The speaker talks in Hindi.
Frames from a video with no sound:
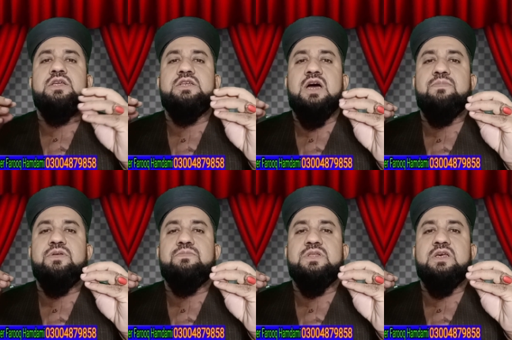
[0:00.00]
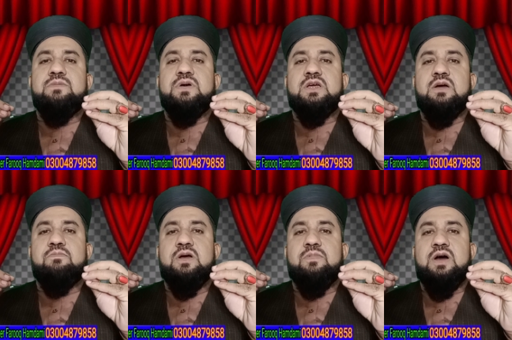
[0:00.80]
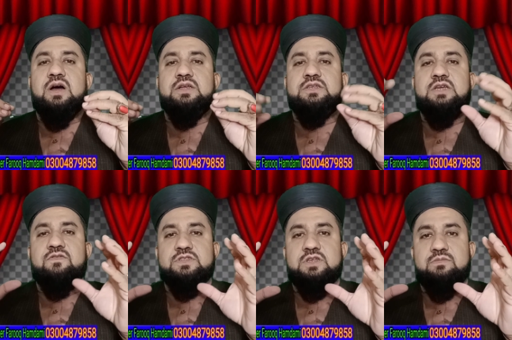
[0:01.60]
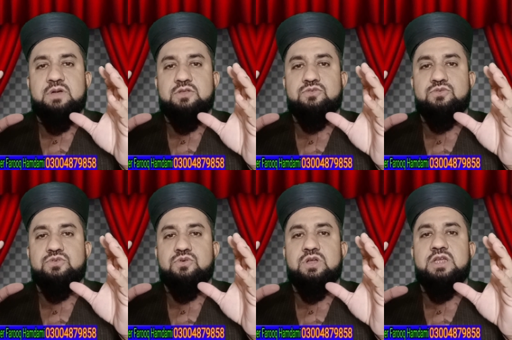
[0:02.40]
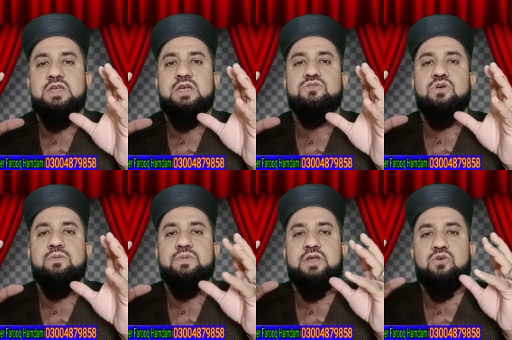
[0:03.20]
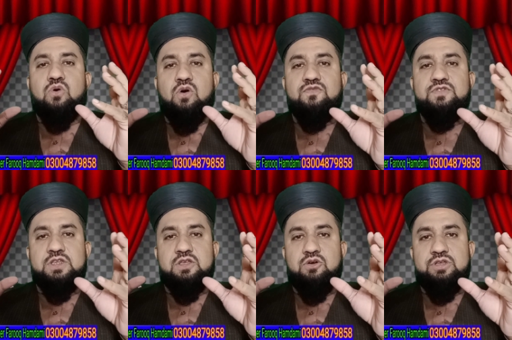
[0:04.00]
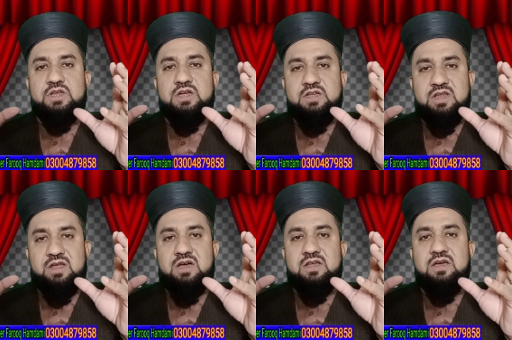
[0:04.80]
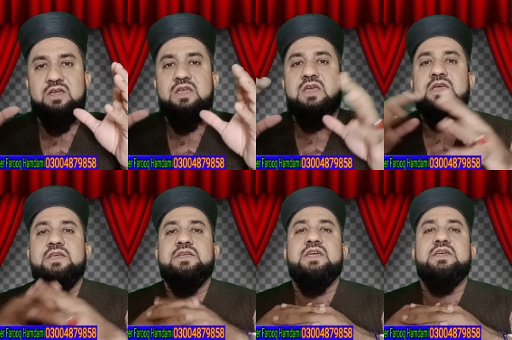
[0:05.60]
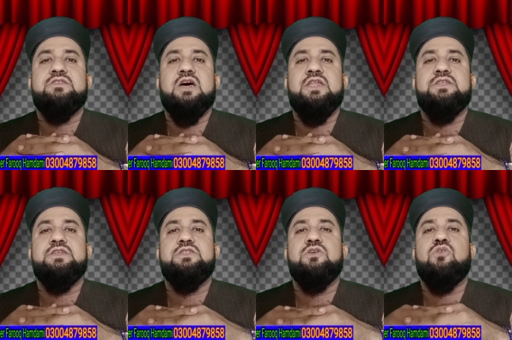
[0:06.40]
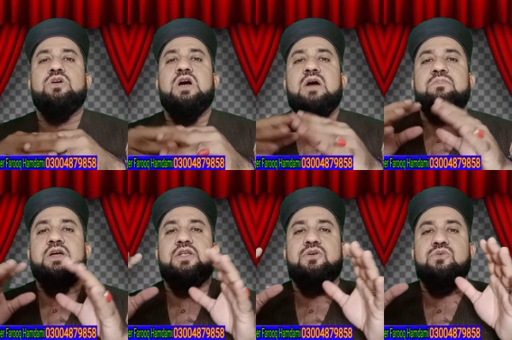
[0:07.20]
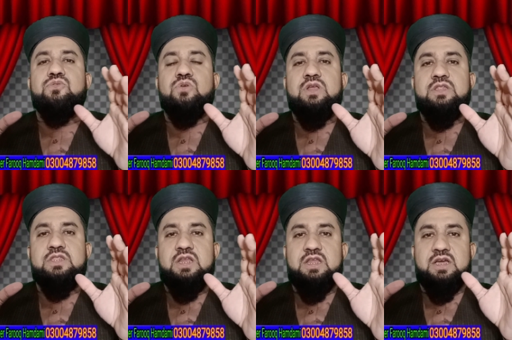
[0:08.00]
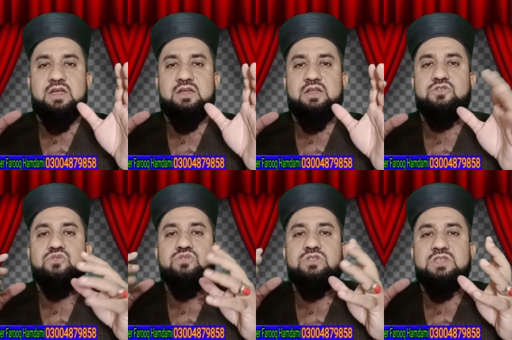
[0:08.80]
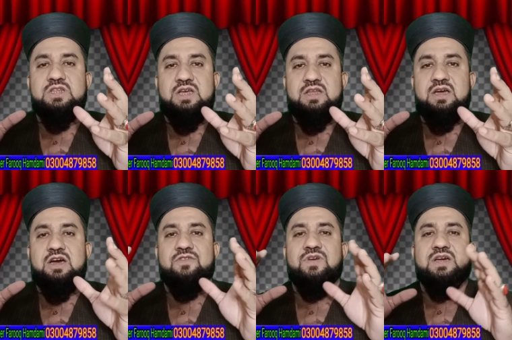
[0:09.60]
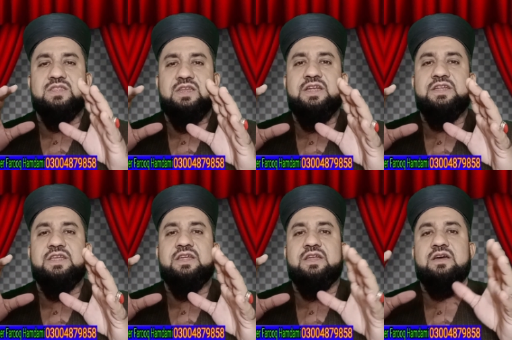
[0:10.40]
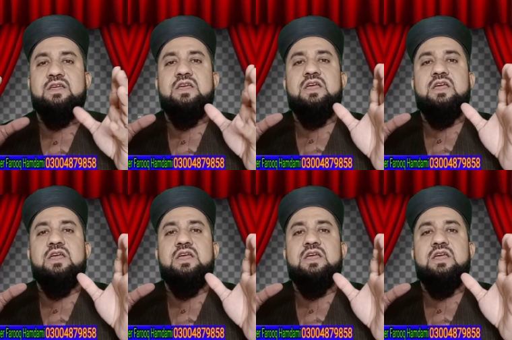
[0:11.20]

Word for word: या फिर बदन पर कपाहट या वजन महसूस होना या सोए पड़े खौफ ज्यादा हो जाना डर आना ये सारी चीज़ें और काम करने को दिल न करना सुस्ती रहना हर वक्त लेटे रहना